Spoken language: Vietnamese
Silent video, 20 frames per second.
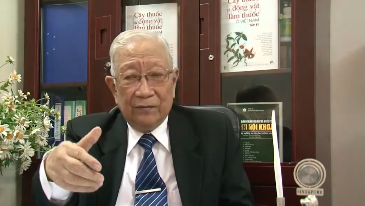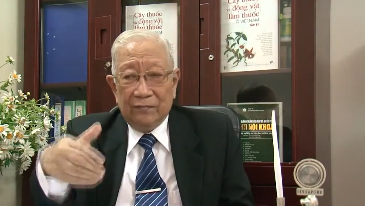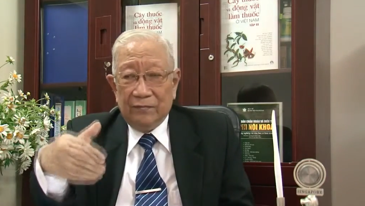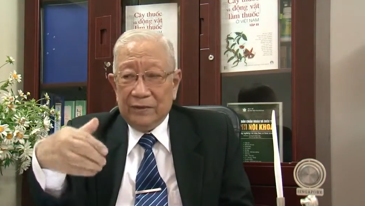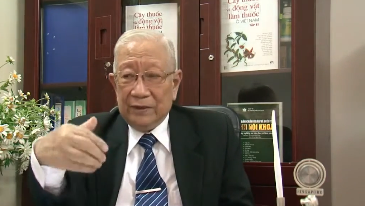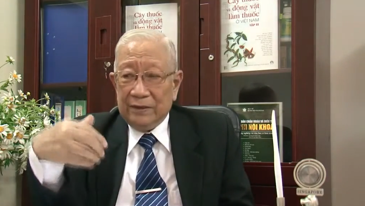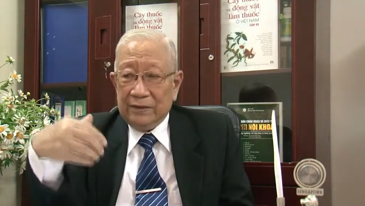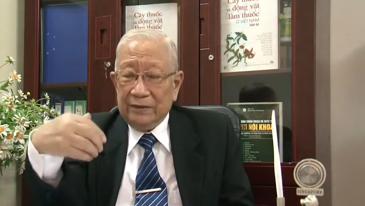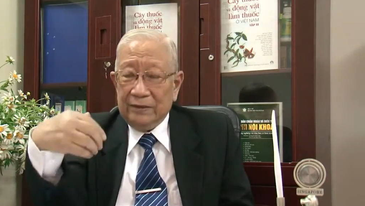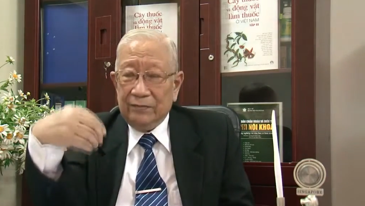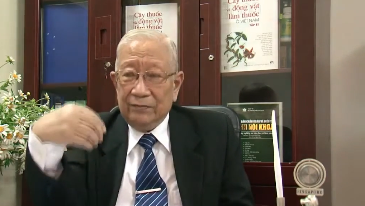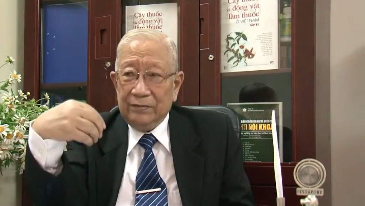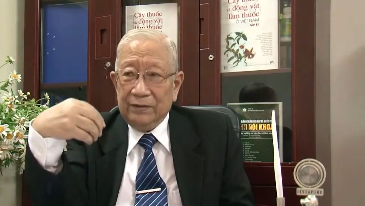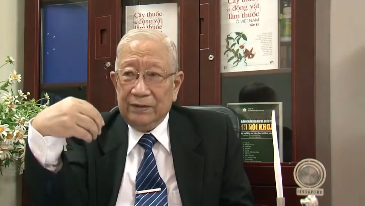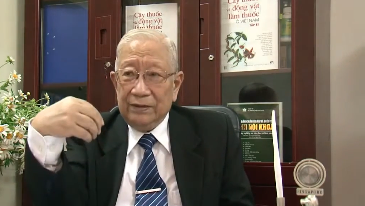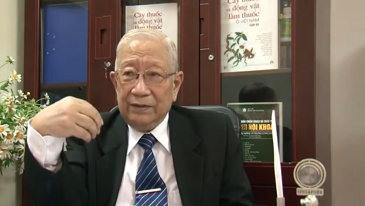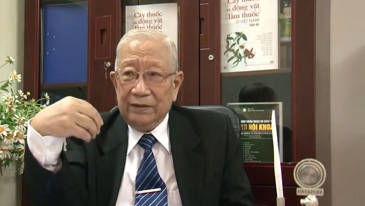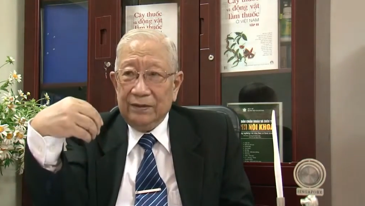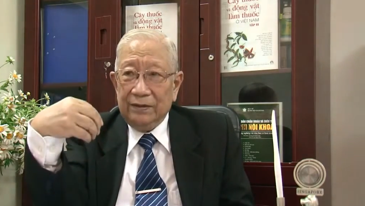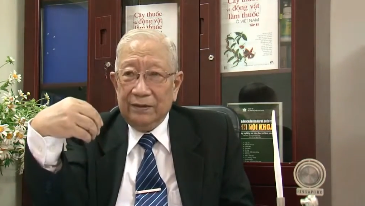và trong
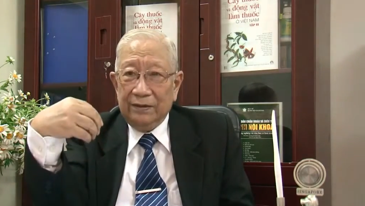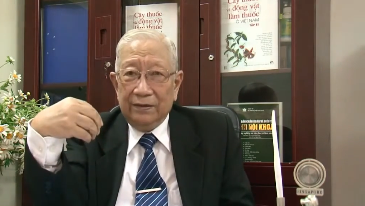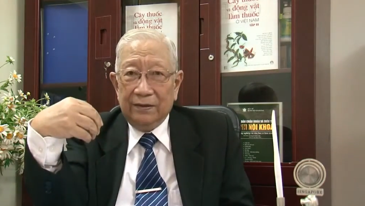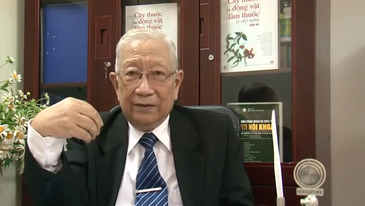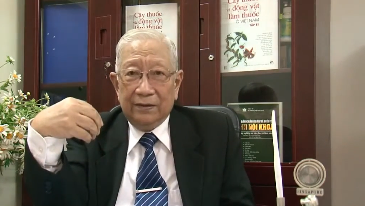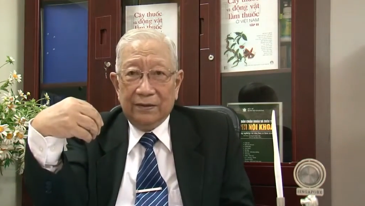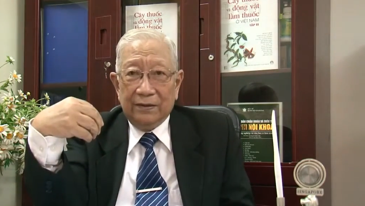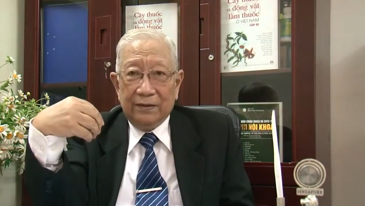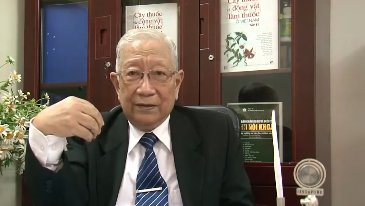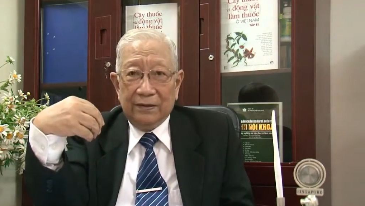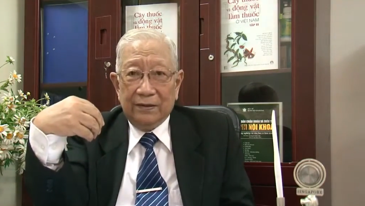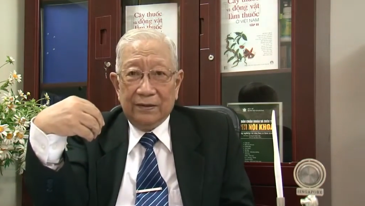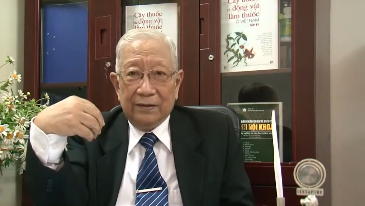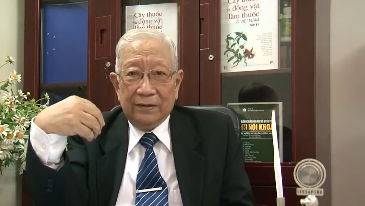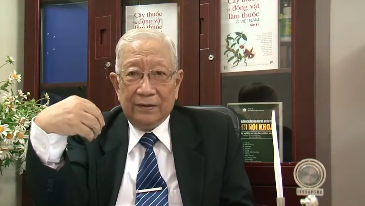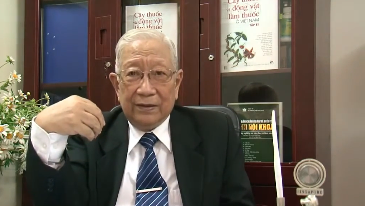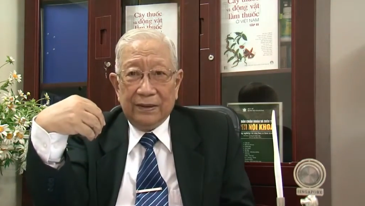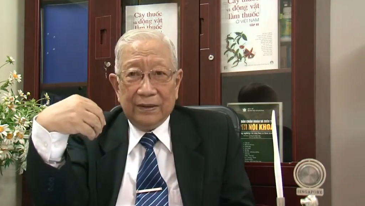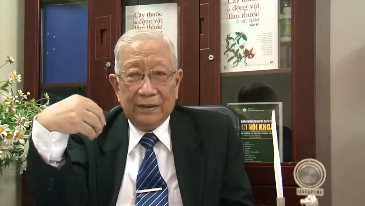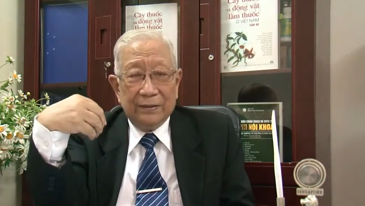khi uh,
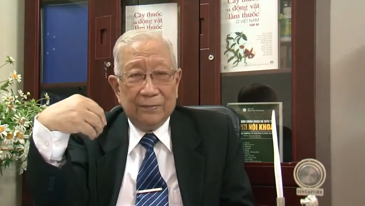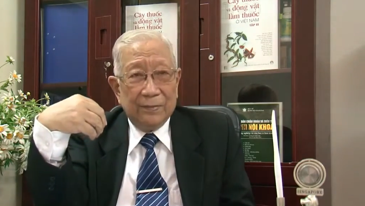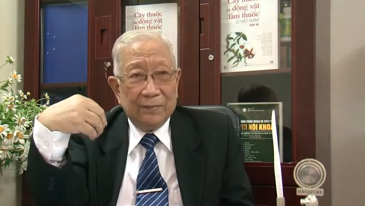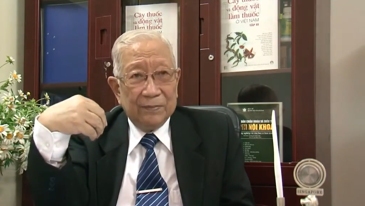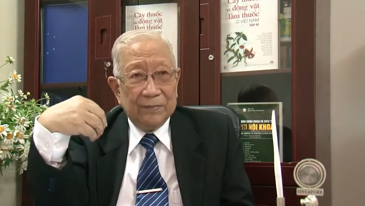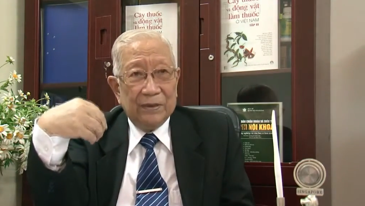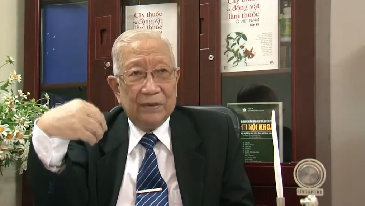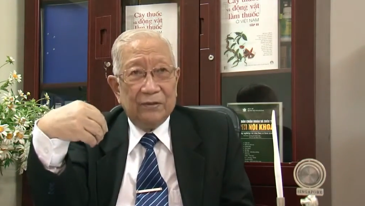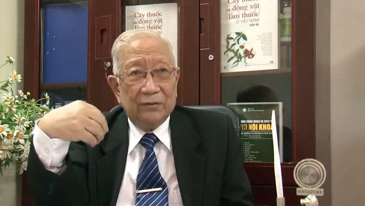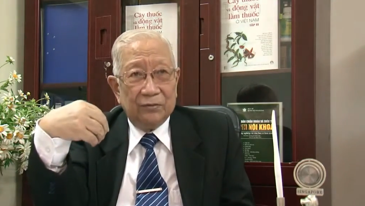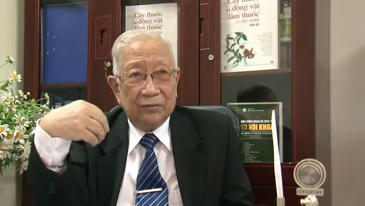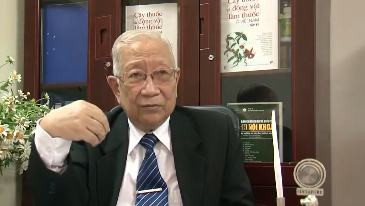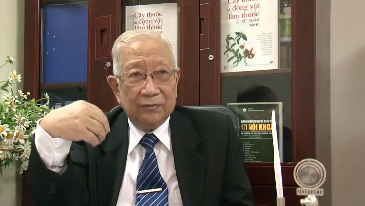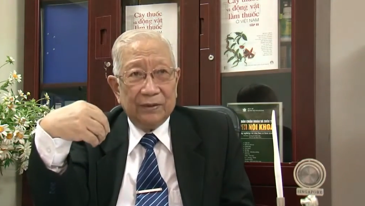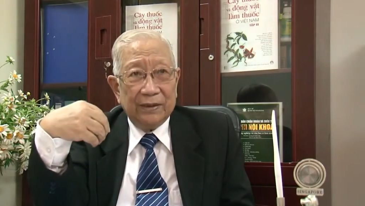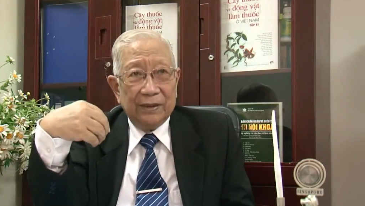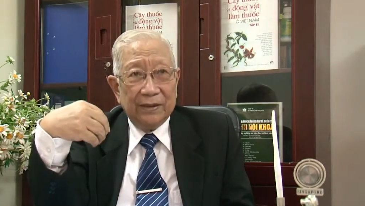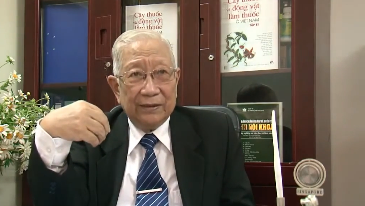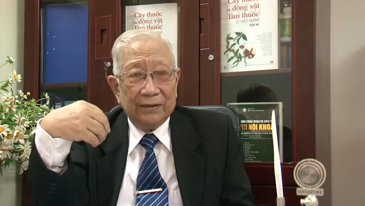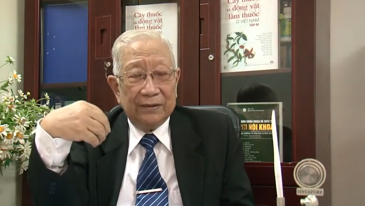các cái bắp cơ của chúng
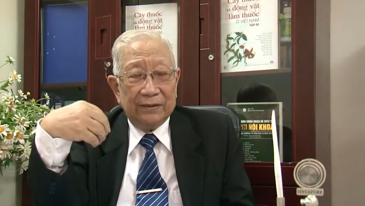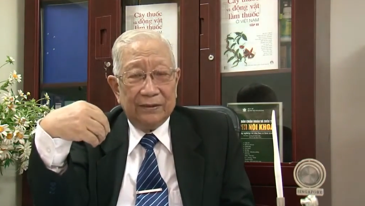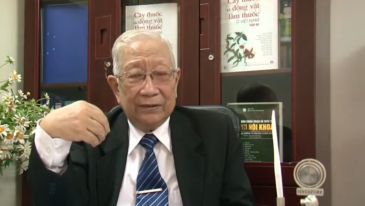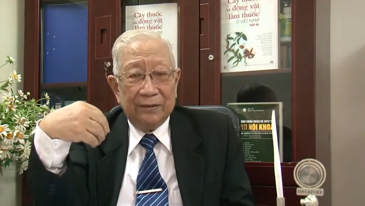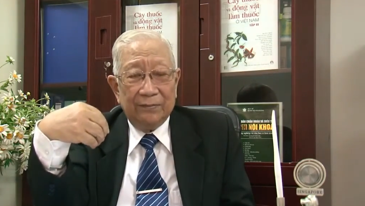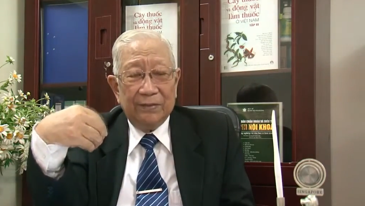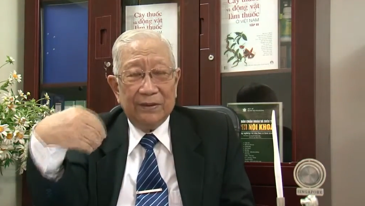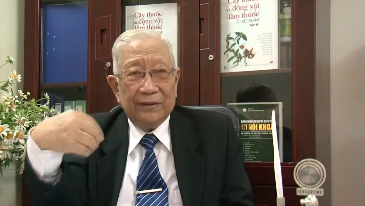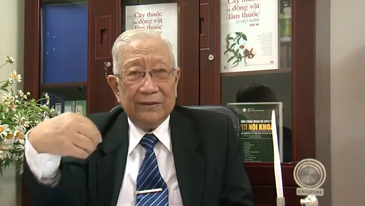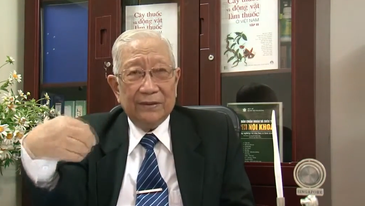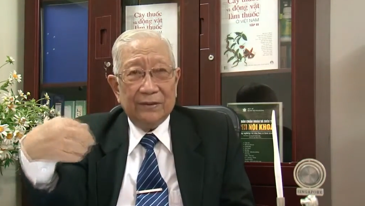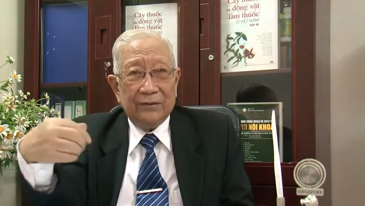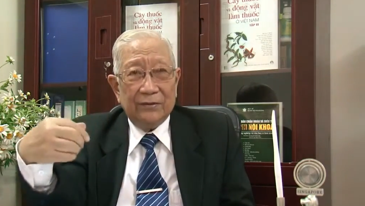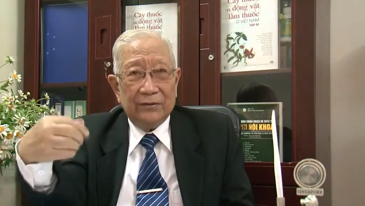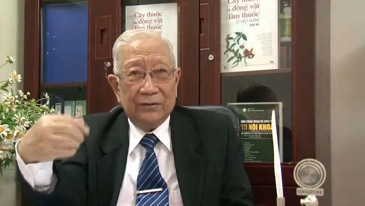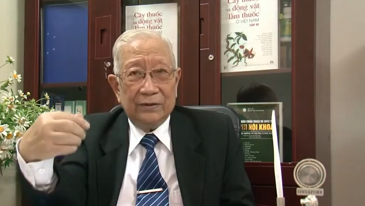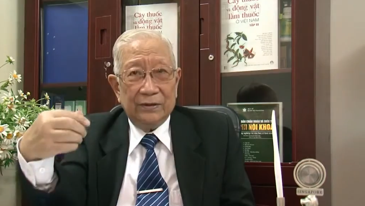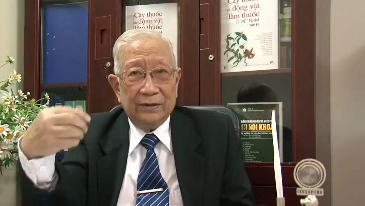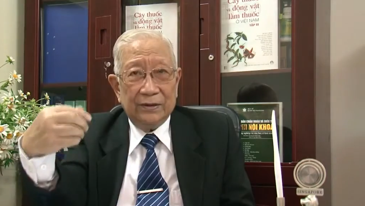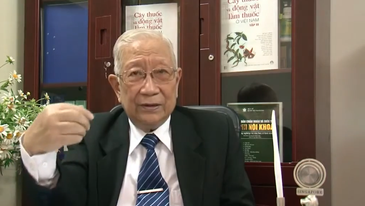ta thì ta biết rằng
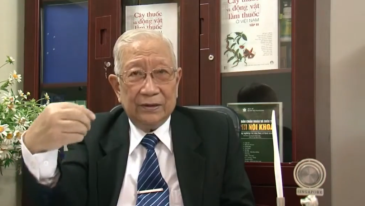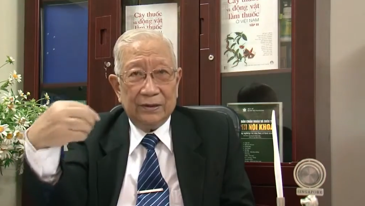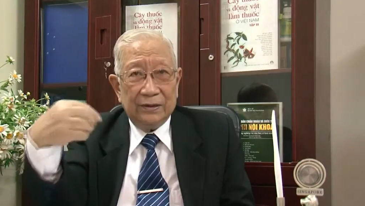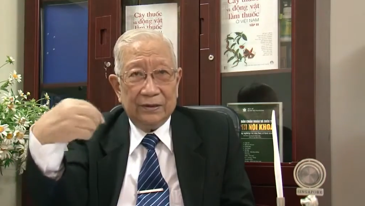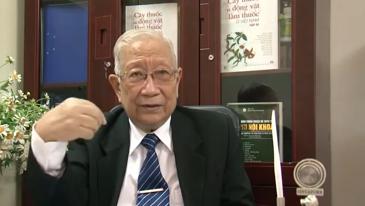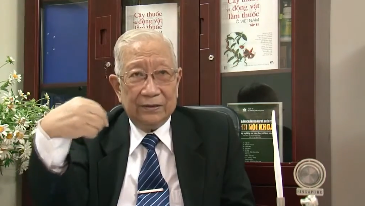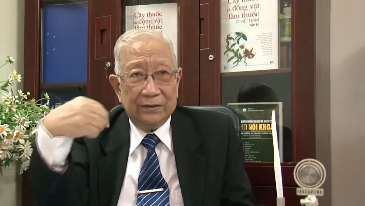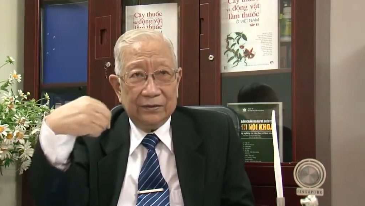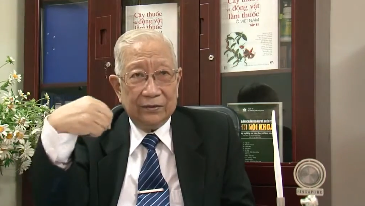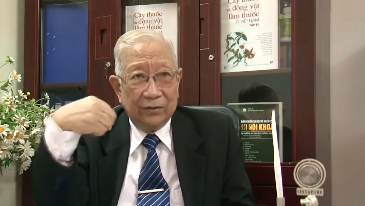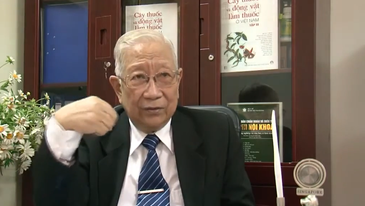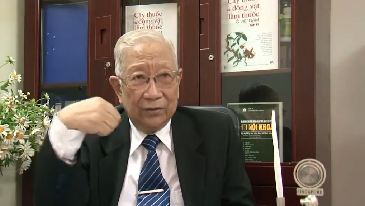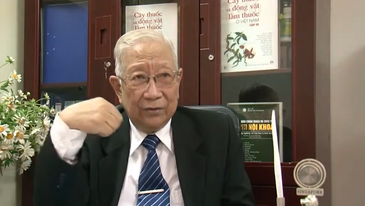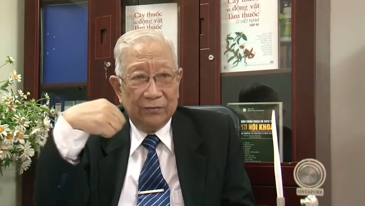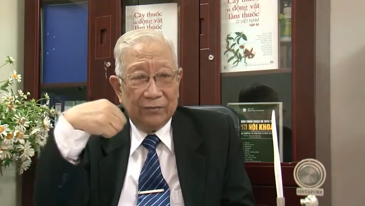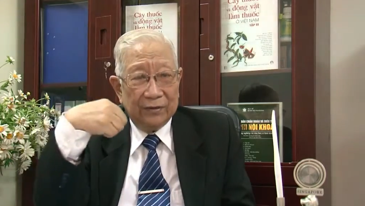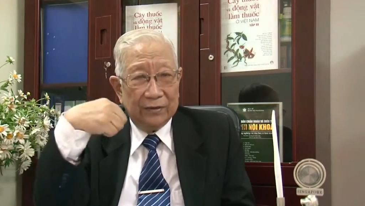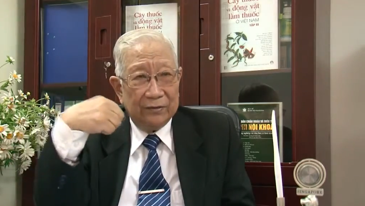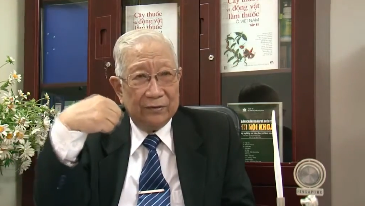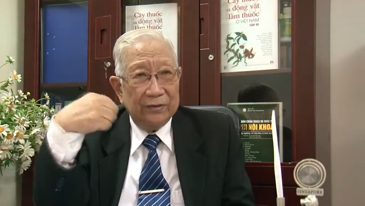có những cái cơ co
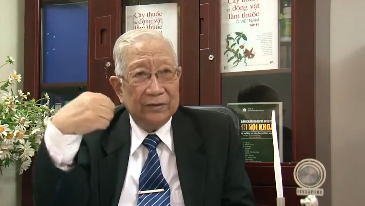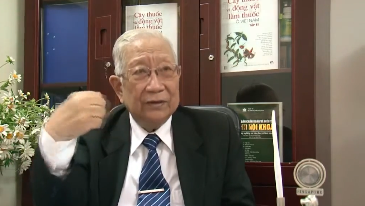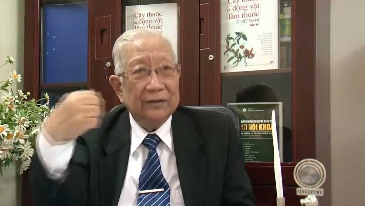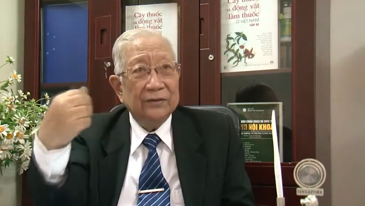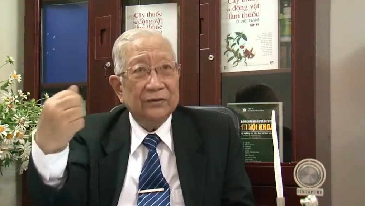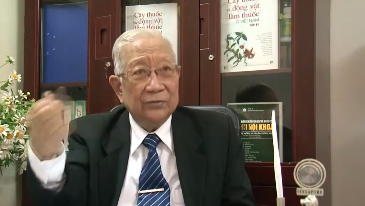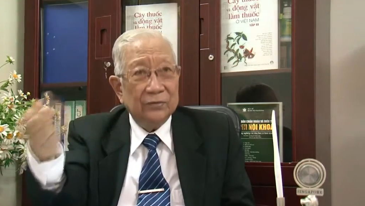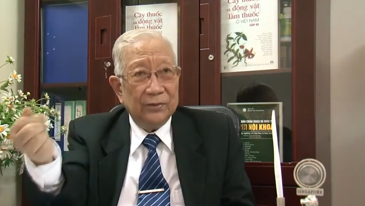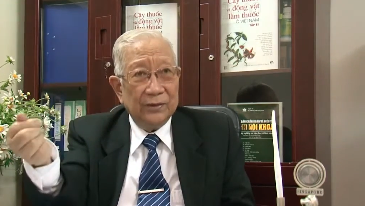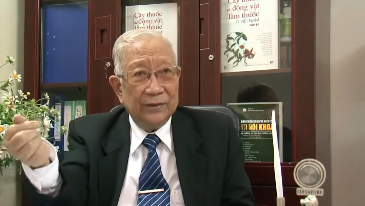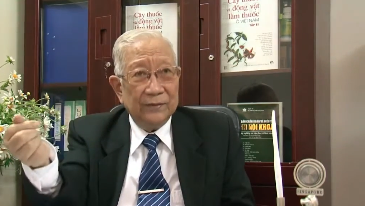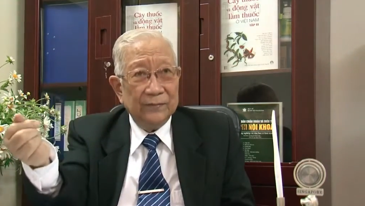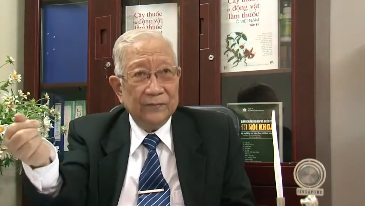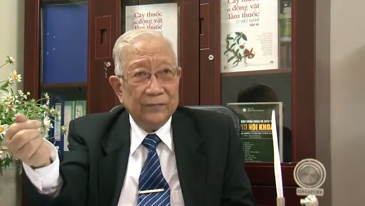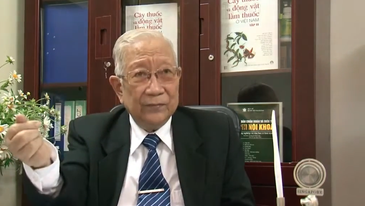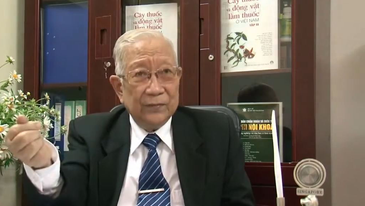và có những cơ duỗi